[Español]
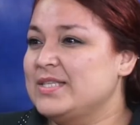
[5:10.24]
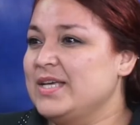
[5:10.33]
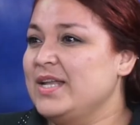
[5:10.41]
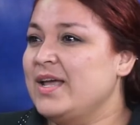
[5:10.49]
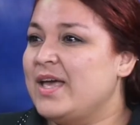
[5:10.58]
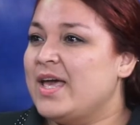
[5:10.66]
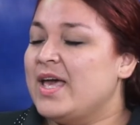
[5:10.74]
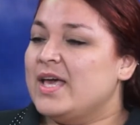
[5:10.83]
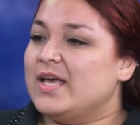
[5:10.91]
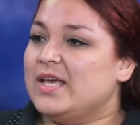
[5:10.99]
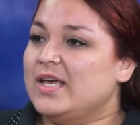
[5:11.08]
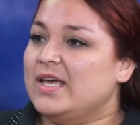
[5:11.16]
ser.
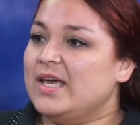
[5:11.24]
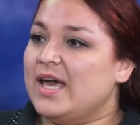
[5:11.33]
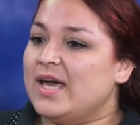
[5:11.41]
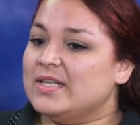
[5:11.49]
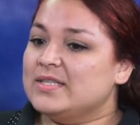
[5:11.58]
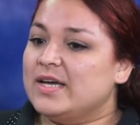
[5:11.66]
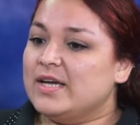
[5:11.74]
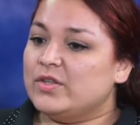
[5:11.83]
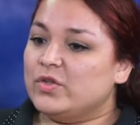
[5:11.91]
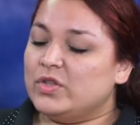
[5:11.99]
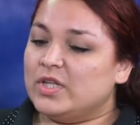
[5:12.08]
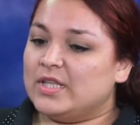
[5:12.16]
Y es ahí
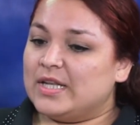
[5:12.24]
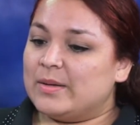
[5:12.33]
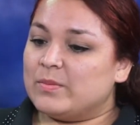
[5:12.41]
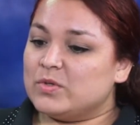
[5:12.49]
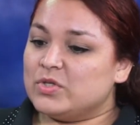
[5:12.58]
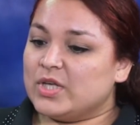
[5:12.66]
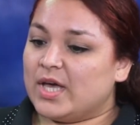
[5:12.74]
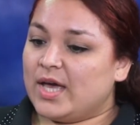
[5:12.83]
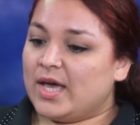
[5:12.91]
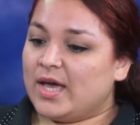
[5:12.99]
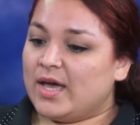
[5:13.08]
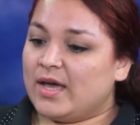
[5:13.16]
donde tenemos
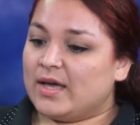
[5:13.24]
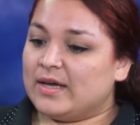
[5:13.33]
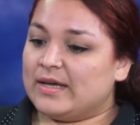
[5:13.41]
que